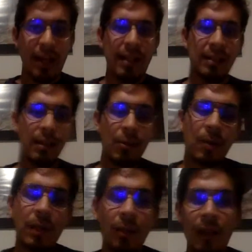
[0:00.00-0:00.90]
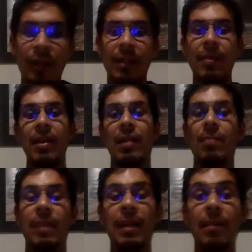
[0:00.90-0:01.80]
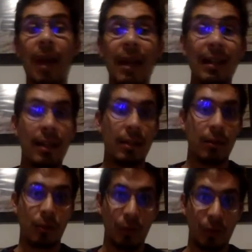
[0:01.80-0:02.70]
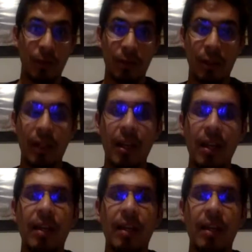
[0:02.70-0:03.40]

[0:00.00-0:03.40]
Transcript: Estamos viendo el tema del panel de discusión, ¿sí?